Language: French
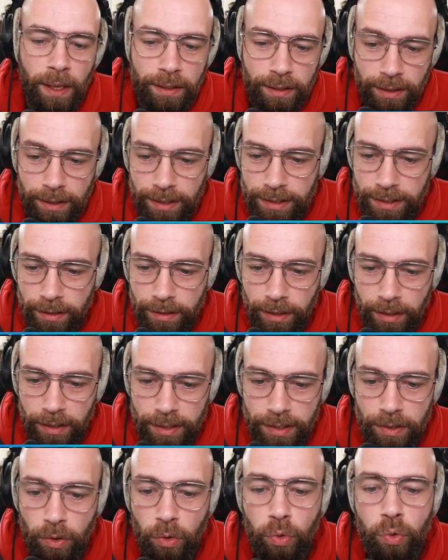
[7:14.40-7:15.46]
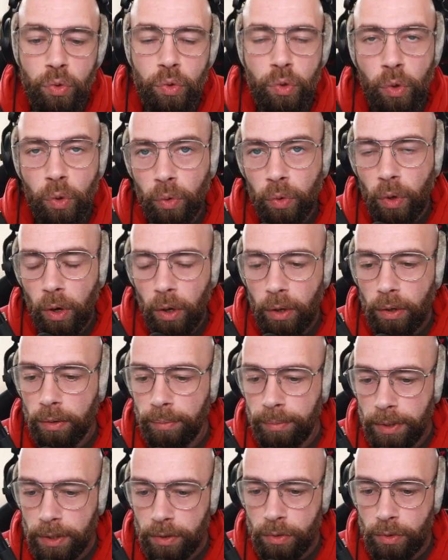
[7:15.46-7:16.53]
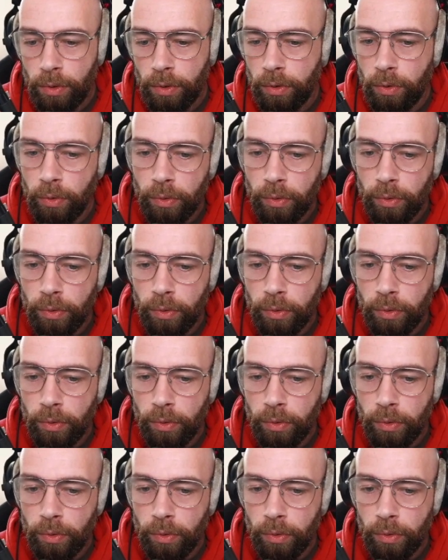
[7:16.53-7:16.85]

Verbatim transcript: très intéressant du contrôle, bien sûr.